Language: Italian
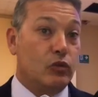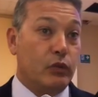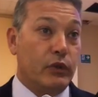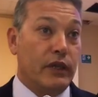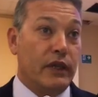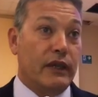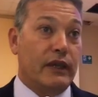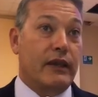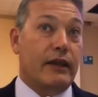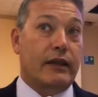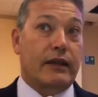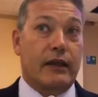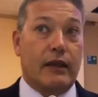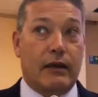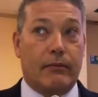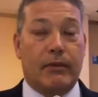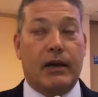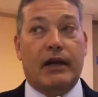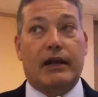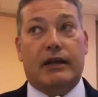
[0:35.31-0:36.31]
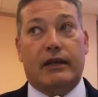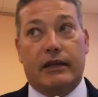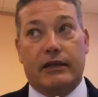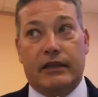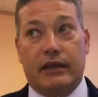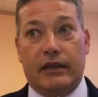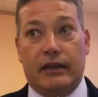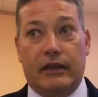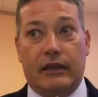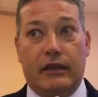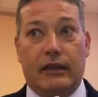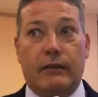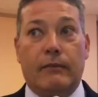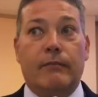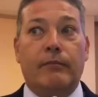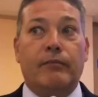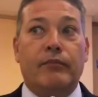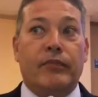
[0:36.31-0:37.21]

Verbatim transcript: Twiga che è la barca dei,